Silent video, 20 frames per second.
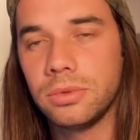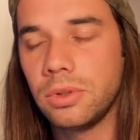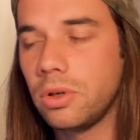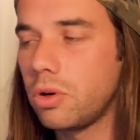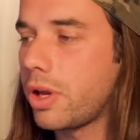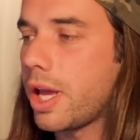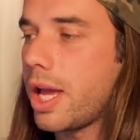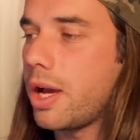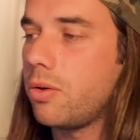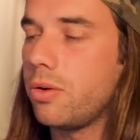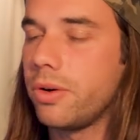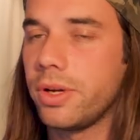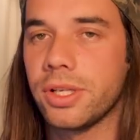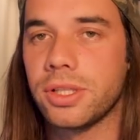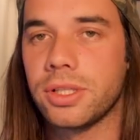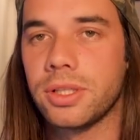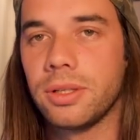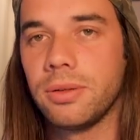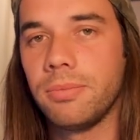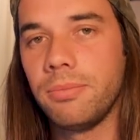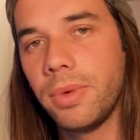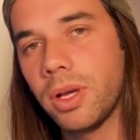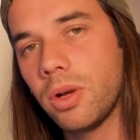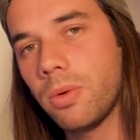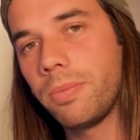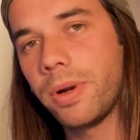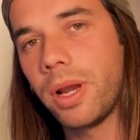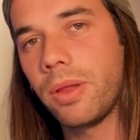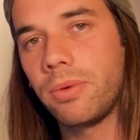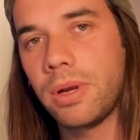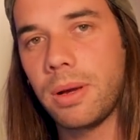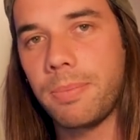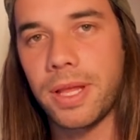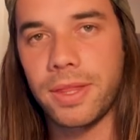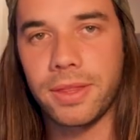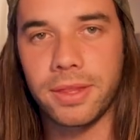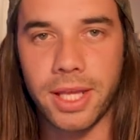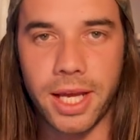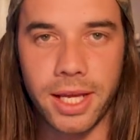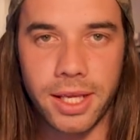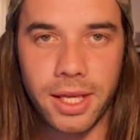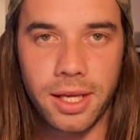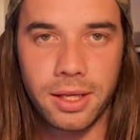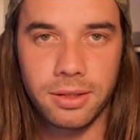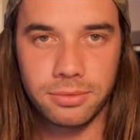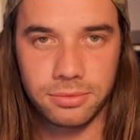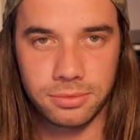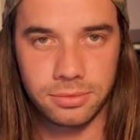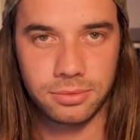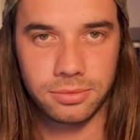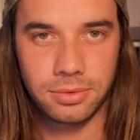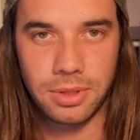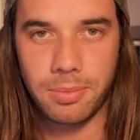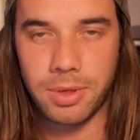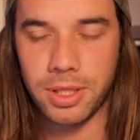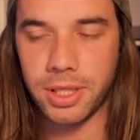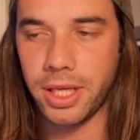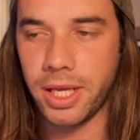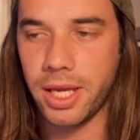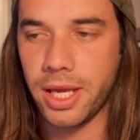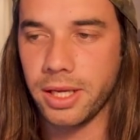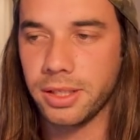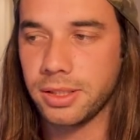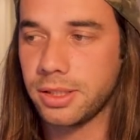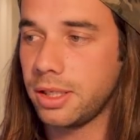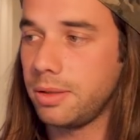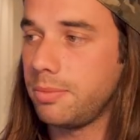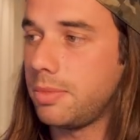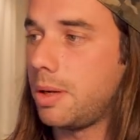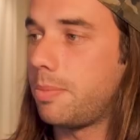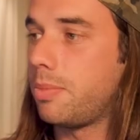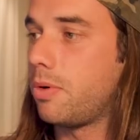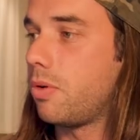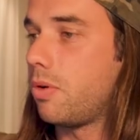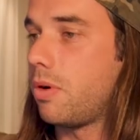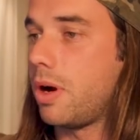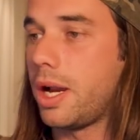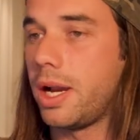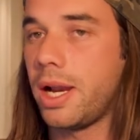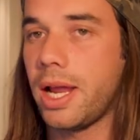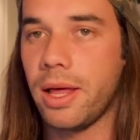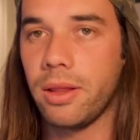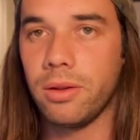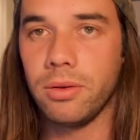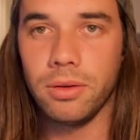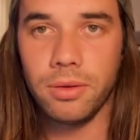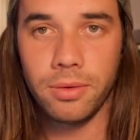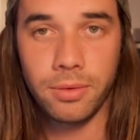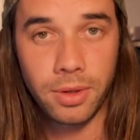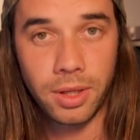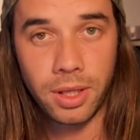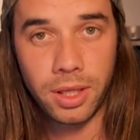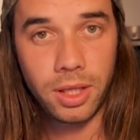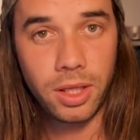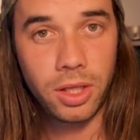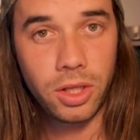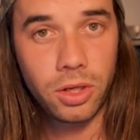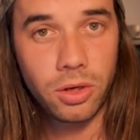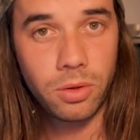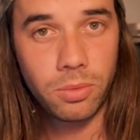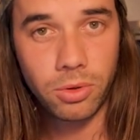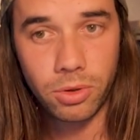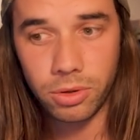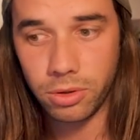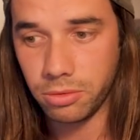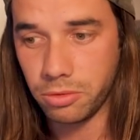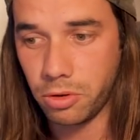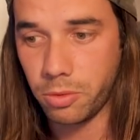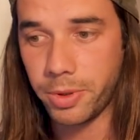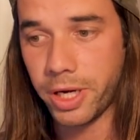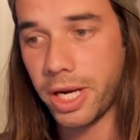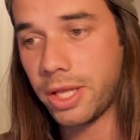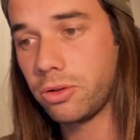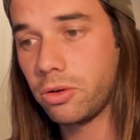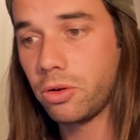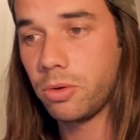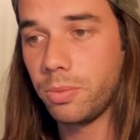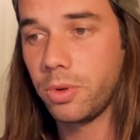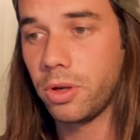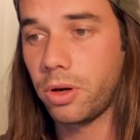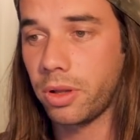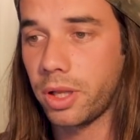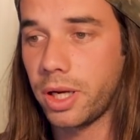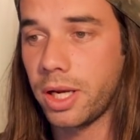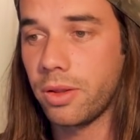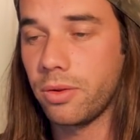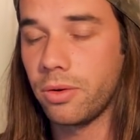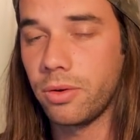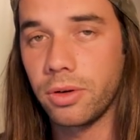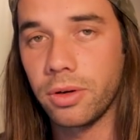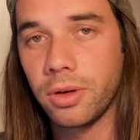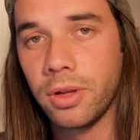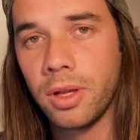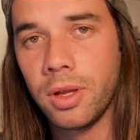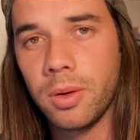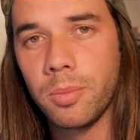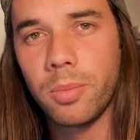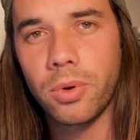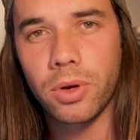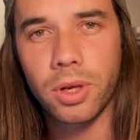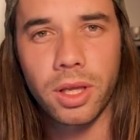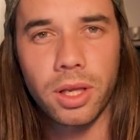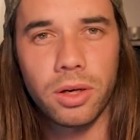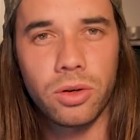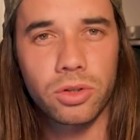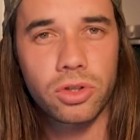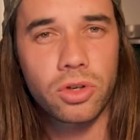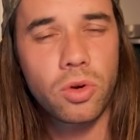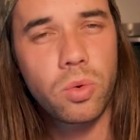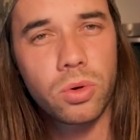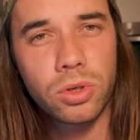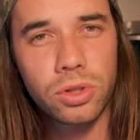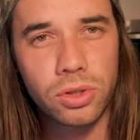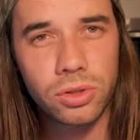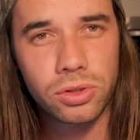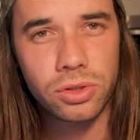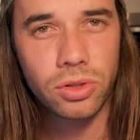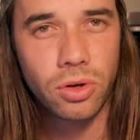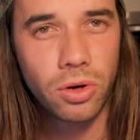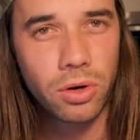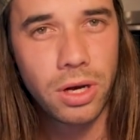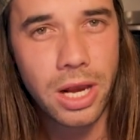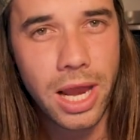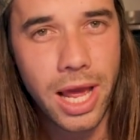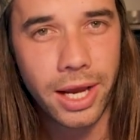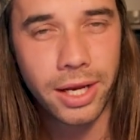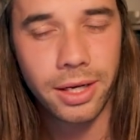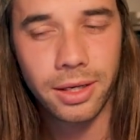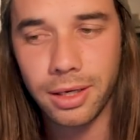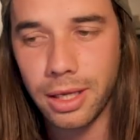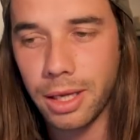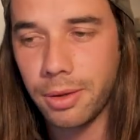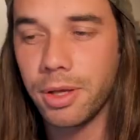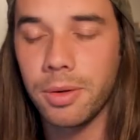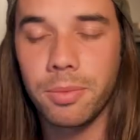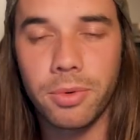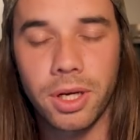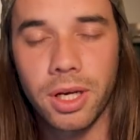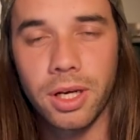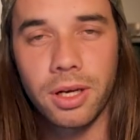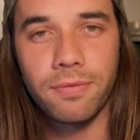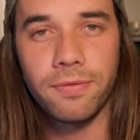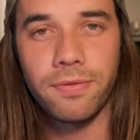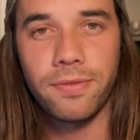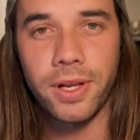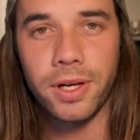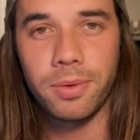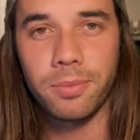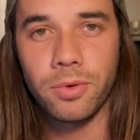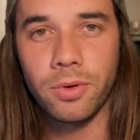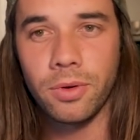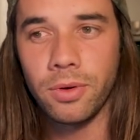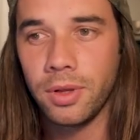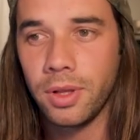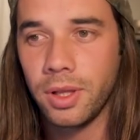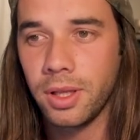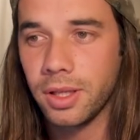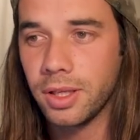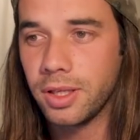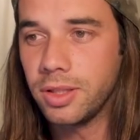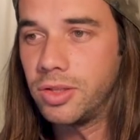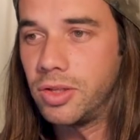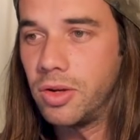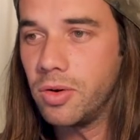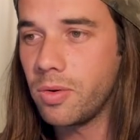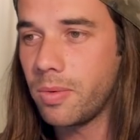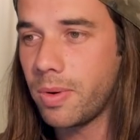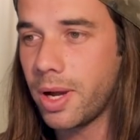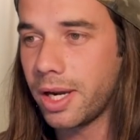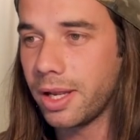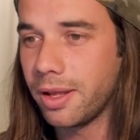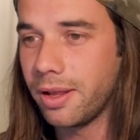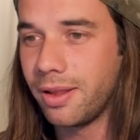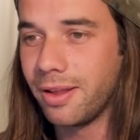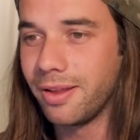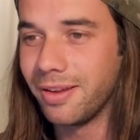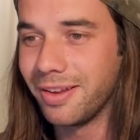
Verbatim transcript: lo que hago es, me he comprado una pantalla, una pantalla extra, me la pongo al lado yo voy operando con mi ordenador. Porque los cursos online a mí me ponían enfermo, que es como, vale,